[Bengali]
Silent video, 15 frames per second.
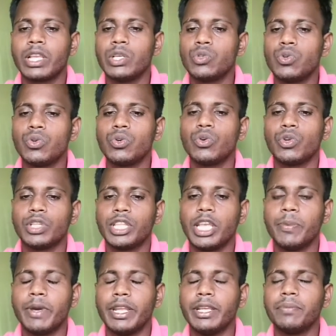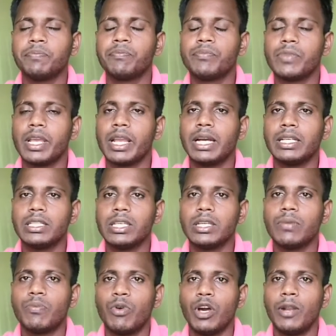কিছু করতেই পারি
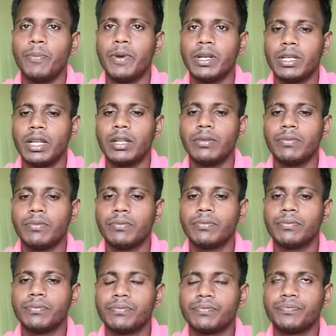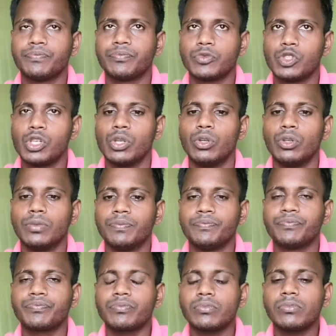গাছের ফল ফাটার জন্য
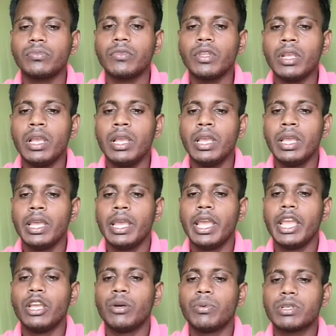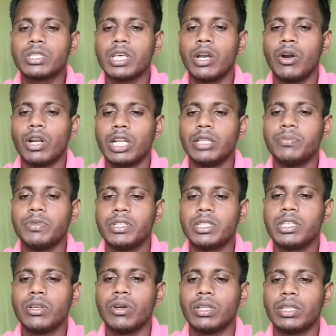এই অবস্থায় হঠাৎ
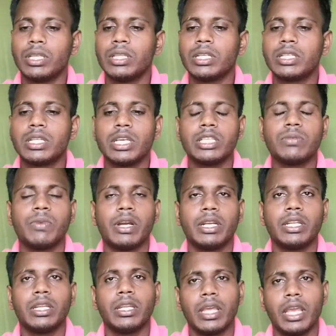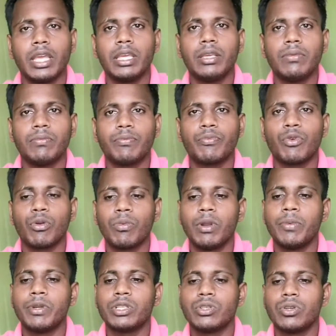বৃষ্টি অত্যাধিক সেচ মাটির এই
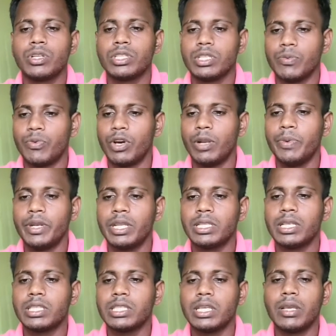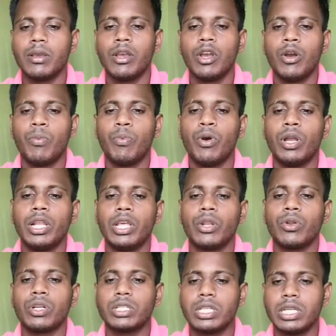প্রবলেমের জন্য যে ফল ফেটে যাচ্ছে ফলের
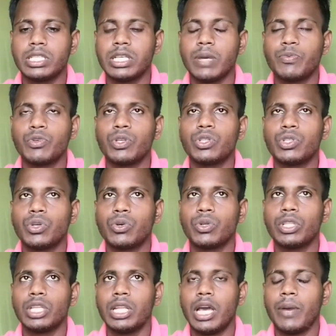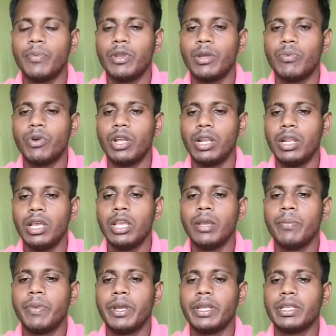রসের চাপ সহ্য করতে না পেরে ফল
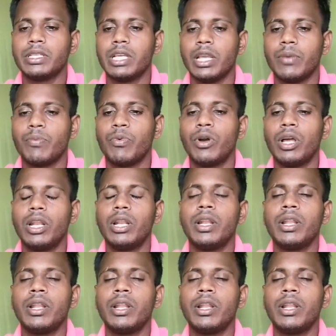ফেটে যায় ফল